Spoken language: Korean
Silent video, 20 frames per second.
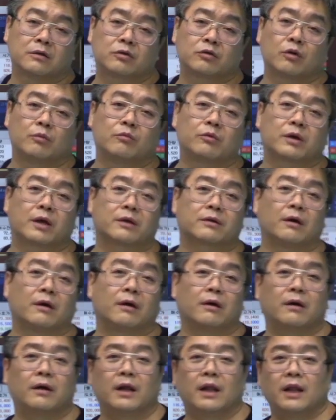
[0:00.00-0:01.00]

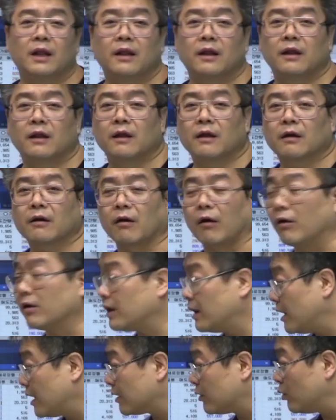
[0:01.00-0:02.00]
직원분께서
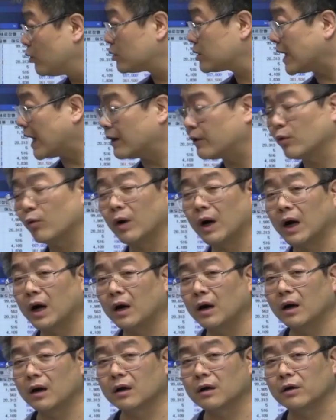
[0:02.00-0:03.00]
거래량 요
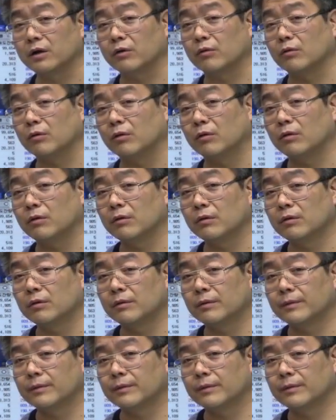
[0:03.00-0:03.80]
자료와 그리고